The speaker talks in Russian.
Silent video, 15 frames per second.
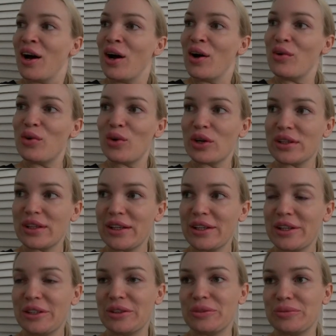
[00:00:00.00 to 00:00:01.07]
Вот.
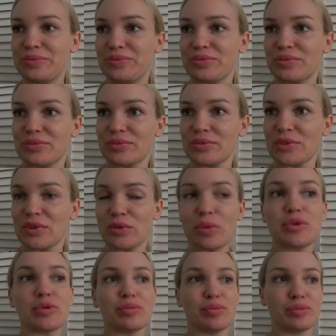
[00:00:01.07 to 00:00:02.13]
В
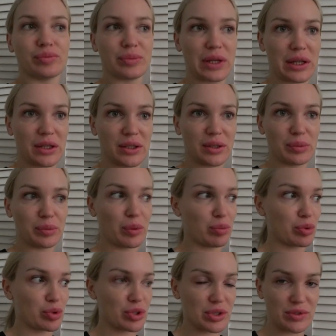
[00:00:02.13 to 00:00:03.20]
общем, ладно,
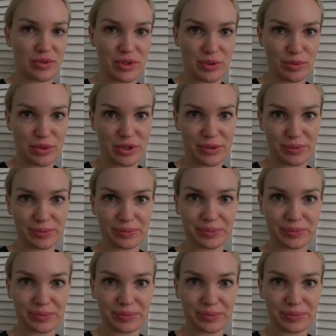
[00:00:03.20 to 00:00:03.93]
попозже свидимся.